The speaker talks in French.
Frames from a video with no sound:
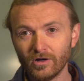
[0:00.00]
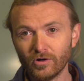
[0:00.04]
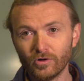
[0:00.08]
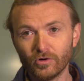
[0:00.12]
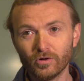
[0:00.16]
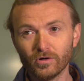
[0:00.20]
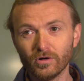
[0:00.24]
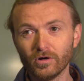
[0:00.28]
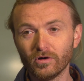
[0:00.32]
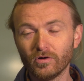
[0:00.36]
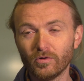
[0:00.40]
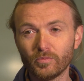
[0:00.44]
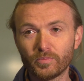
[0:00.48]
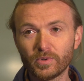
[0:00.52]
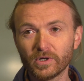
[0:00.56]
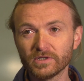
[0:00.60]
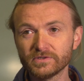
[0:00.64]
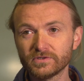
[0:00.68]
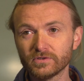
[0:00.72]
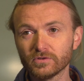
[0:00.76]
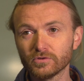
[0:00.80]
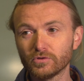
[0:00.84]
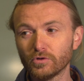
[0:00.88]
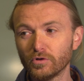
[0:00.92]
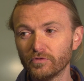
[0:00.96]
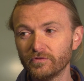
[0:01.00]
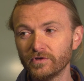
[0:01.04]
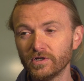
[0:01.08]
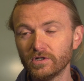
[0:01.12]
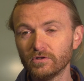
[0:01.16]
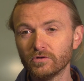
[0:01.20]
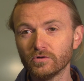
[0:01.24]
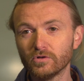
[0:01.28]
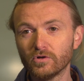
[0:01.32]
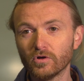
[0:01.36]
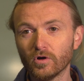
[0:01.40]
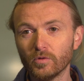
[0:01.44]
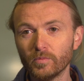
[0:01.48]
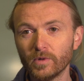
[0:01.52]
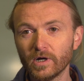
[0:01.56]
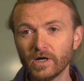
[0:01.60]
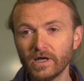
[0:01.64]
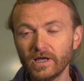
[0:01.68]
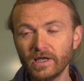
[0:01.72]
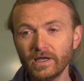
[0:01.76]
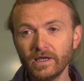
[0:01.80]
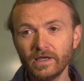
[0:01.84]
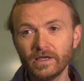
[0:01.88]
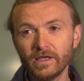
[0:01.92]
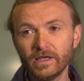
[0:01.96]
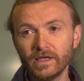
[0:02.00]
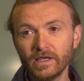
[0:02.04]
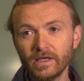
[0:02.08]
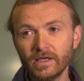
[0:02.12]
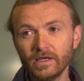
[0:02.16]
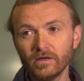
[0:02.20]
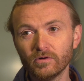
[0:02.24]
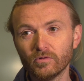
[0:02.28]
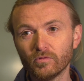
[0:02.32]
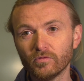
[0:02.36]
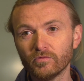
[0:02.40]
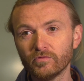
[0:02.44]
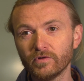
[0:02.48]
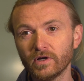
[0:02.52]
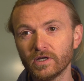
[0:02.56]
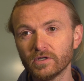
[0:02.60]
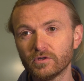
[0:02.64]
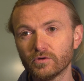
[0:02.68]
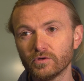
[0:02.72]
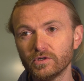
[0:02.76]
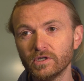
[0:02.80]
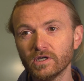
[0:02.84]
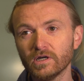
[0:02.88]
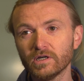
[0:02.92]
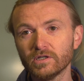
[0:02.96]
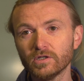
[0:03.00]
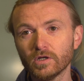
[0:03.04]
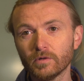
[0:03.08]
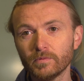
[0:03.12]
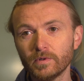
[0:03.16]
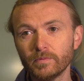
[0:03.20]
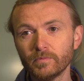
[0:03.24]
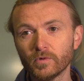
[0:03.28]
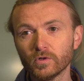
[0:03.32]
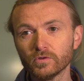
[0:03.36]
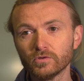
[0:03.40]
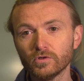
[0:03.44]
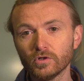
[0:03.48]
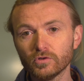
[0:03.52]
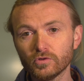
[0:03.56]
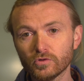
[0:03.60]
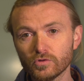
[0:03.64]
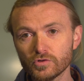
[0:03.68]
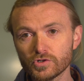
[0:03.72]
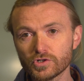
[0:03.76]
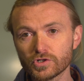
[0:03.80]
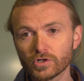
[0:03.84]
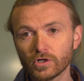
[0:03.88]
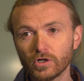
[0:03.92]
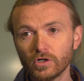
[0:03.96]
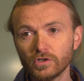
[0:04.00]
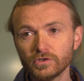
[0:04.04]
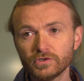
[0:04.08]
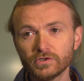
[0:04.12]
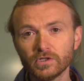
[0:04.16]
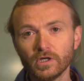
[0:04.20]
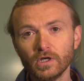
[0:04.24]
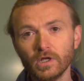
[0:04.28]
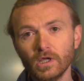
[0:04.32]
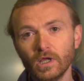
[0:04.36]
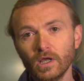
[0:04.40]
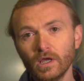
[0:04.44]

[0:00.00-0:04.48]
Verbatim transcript: en plein centre-ville de Cambrai et on va accueillir énormément d'autres choses,